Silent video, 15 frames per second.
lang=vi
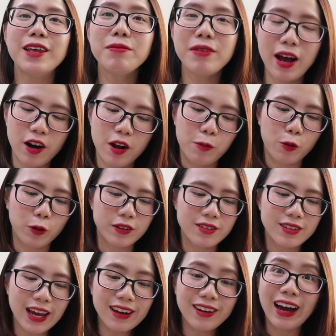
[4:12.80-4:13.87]
tiếp theo là một cuốn
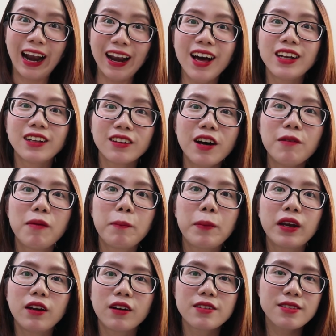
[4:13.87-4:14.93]
sách khá là ấn tượng mà
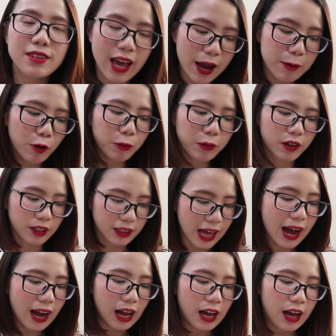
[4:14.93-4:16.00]
mình được Skybook gửi
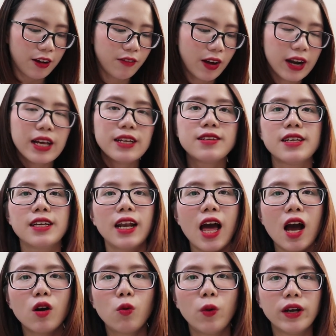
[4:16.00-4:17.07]
tặng. Và đấy chính
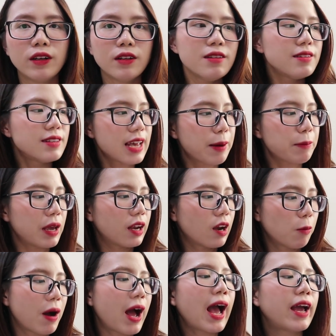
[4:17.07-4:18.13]
là cuốn Cha Mẹ
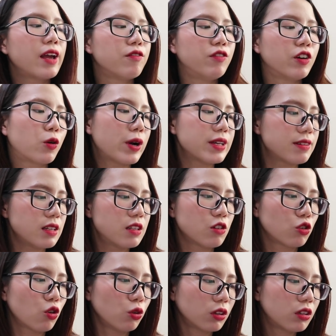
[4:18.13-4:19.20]
Độc Hại, Vượt Qua Di
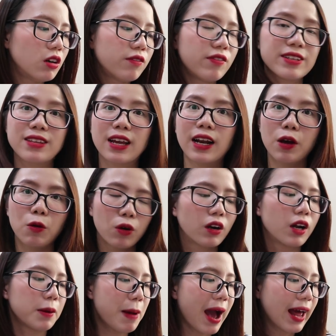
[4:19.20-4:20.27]
Chứng Tổn Thương Và Giành Lại Cuộc
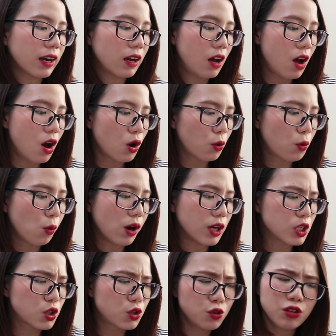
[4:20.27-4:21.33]
Đời Bạn của
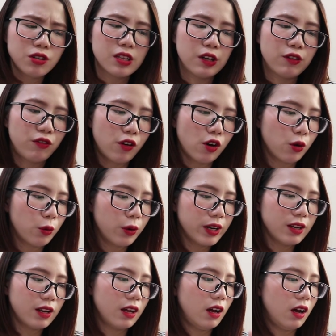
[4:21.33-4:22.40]
Susan Forward
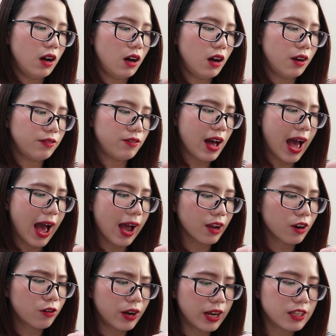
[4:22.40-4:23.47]
uh, và
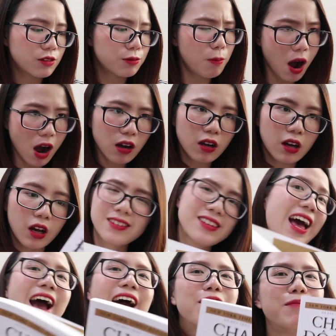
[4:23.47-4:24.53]
Craig Buck. Thực
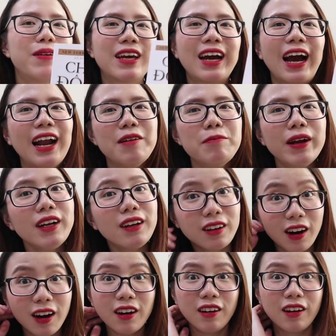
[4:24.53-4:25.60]
ra mình khá là bất
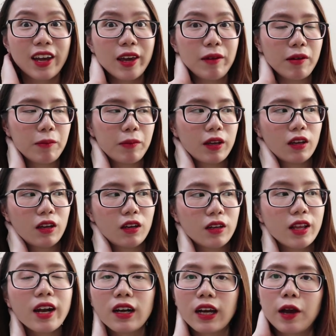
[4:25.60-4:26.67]
ngờ khi mà mình
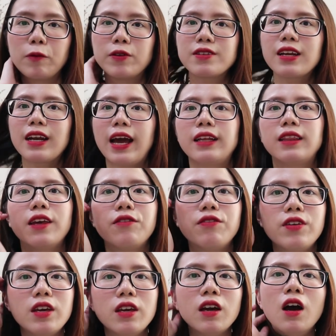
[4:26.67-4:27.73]
nhận được cái cuốn sách này, tại
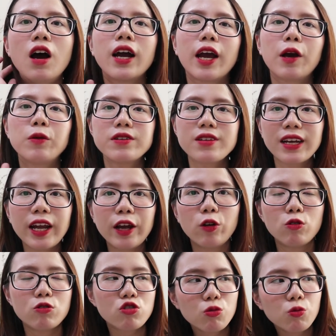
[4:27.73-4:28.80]
vì cái cuốn sách này
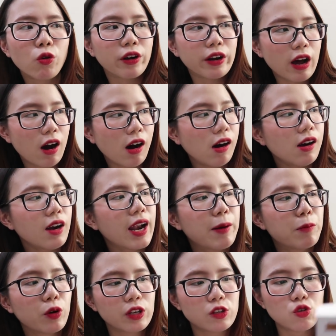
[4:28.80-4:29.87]
nội dung của nó là
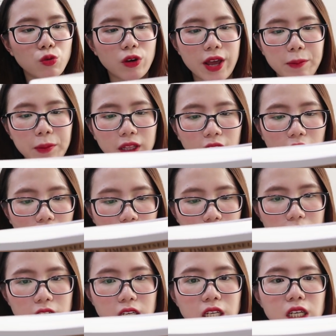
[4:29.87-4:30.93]
một cái chủ đề mình
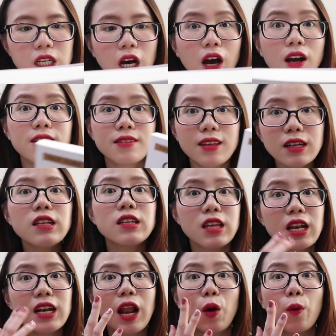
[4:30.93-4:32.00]
thấy rất
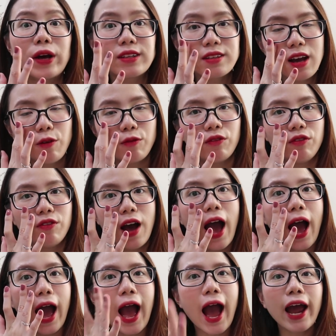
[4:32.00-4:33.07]
rất là quan trọng
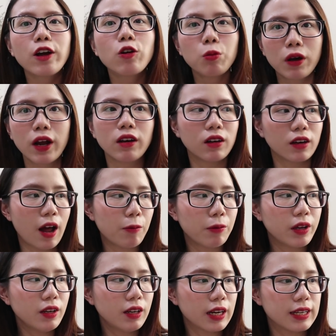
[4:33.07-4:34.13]
và ai cũng cần được đọc
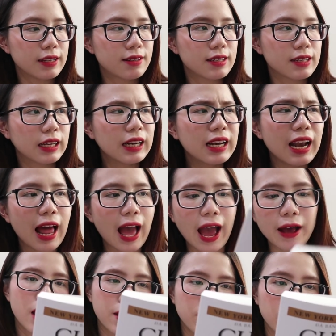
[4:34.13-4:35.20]
ấy. Đấy chính
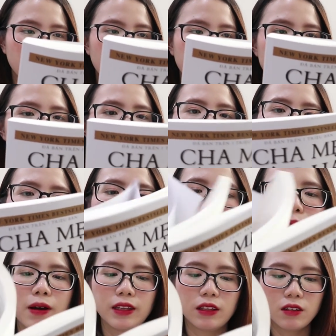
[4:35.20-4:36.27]
là kể về những cái trường hợp
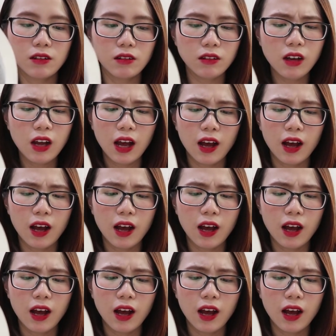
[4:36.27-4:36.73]
mà những